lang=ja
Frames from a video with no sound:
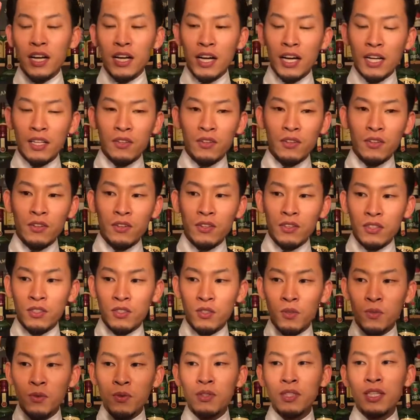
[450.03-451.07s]
あの
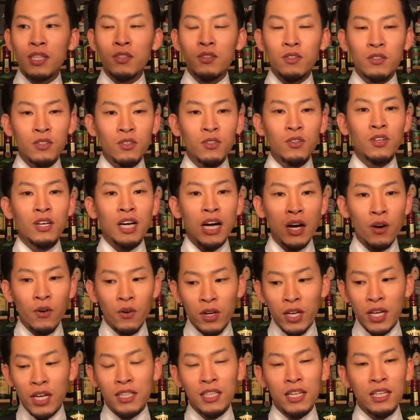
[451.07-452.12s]
常温だとすごい香
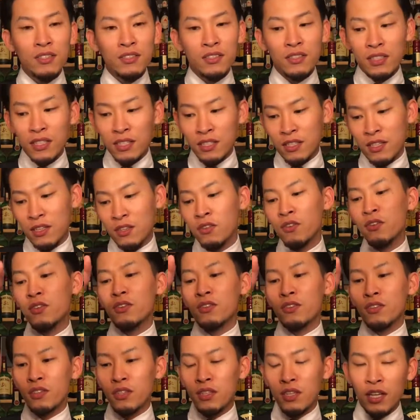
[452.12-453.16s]
りが立つんですけど
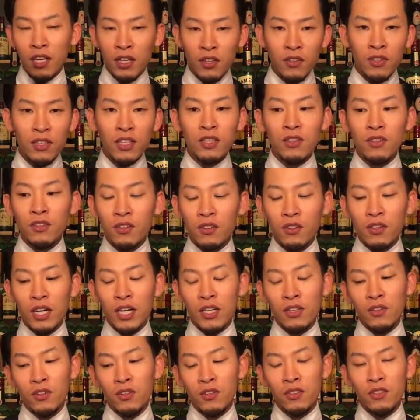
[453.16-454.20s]
冷凍だと
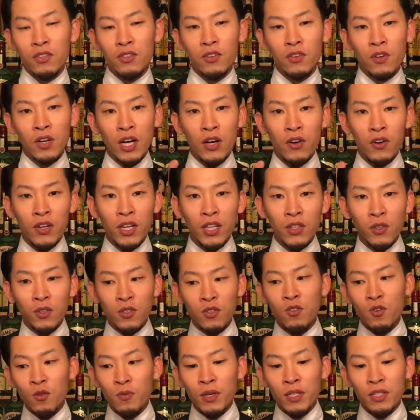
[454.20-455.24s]
あのすごい香りは閉
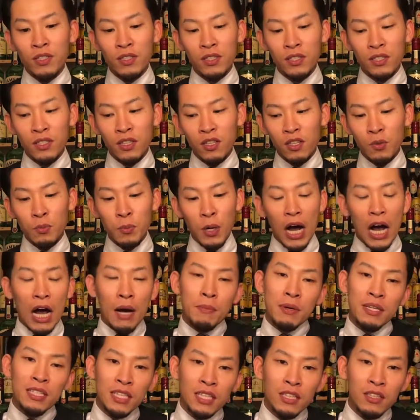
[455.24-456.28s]
じ込まるんですけども
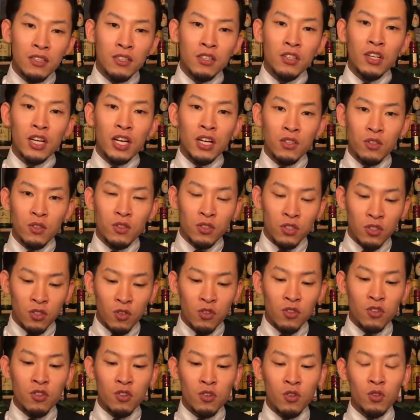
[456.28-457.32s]
甘さっていうのがそうす
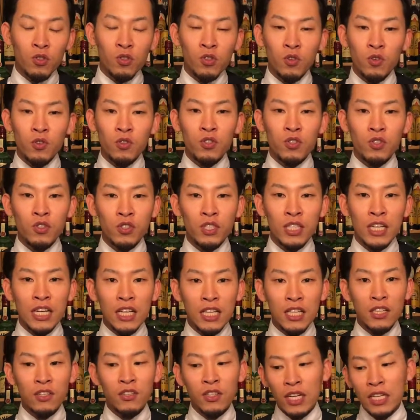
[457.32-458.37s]
ごくこう濃縮さ
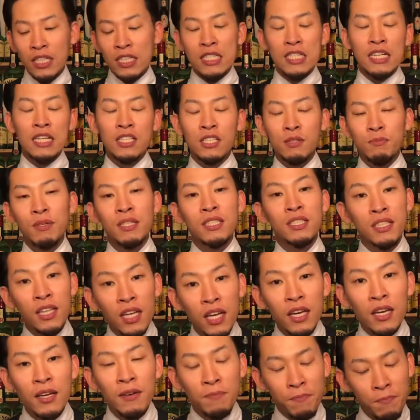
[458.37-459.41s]
れてる感じがします
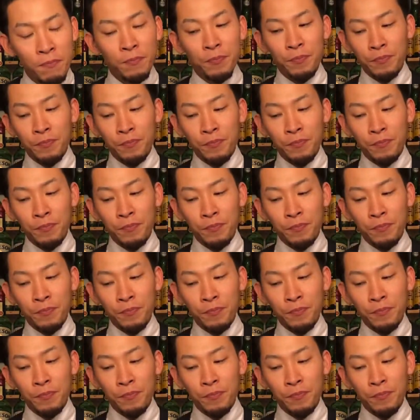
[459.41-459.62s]
ね。う